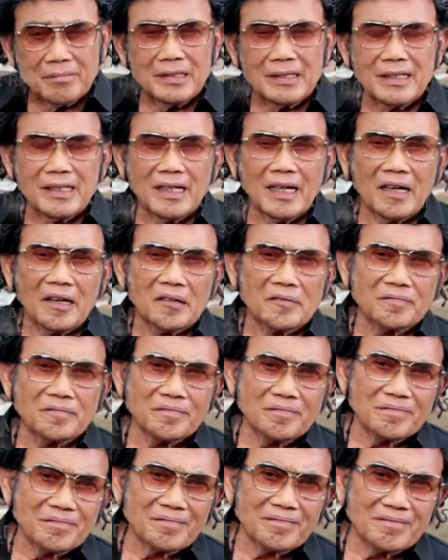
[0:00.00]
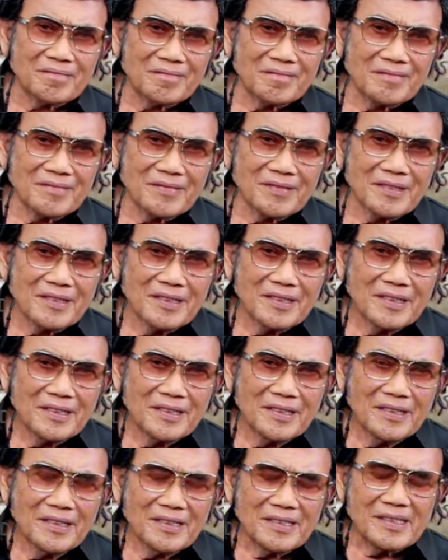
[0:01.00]
Roma Irama, yang
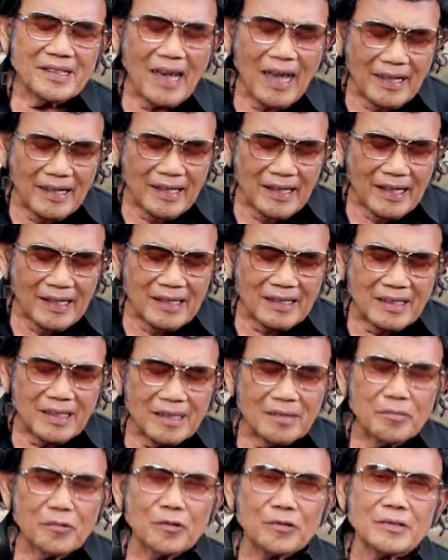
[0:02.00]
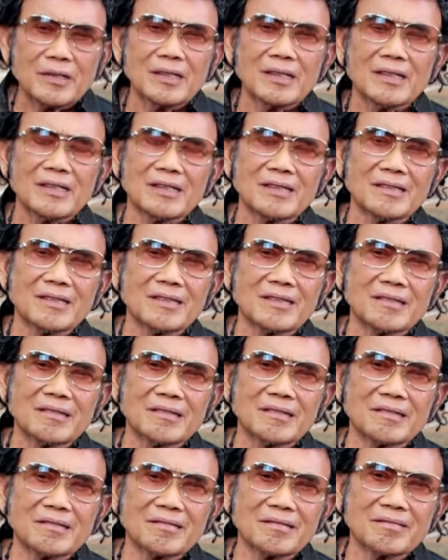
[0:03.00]
selama ini dikenal lantang menyuarakan
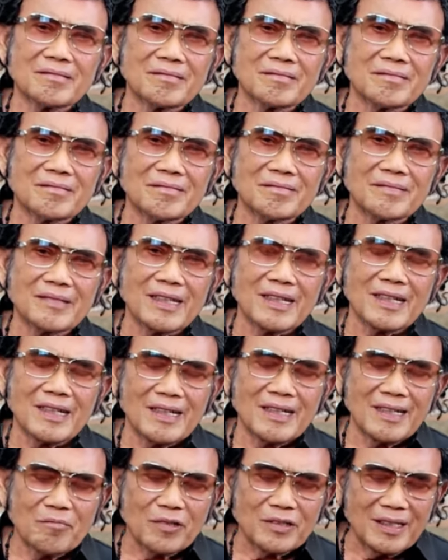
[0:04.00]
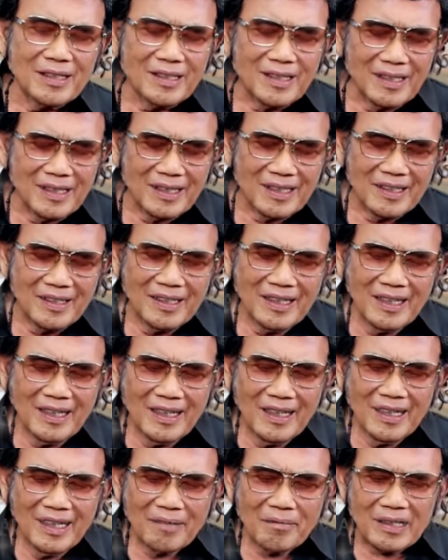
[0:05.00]
kebenaran, merasa prihatin dengan
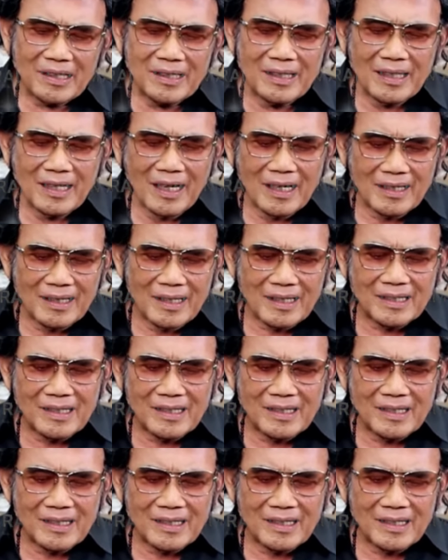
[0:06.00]
maraknya klaim nasab